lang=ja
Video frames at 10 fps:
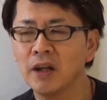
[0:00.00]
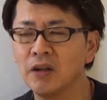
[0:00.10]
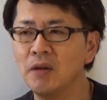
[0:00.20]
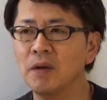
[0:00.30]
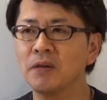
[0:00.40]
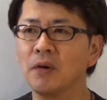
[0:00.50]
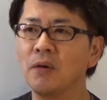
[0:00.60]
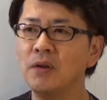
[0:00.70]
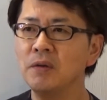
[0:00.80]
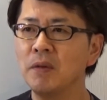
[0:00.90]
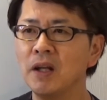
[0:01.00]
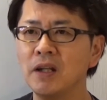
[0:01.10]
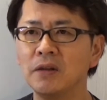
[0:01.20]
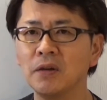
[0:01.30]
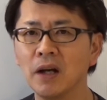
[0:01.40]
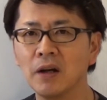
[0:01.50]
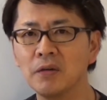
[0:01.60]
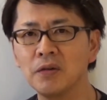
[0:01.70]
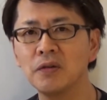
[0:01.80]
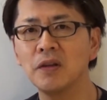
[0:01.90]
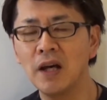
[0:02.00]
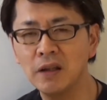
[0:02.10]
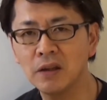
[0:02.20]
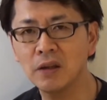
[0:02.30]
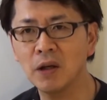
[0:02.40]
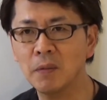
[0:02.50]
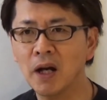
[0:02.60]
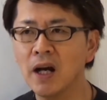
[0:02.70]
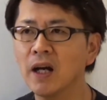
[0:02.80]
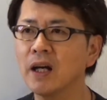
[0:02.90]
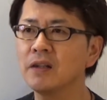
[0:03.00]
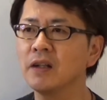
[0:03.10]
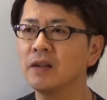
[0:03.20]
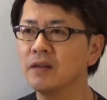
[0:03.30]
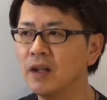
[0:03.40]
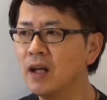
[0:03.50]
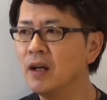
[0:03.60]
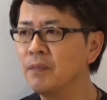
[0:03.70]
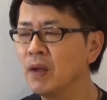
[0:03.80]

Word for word: 例えばそこにメリットなんか普通ないってやっぱ考えがちなんですね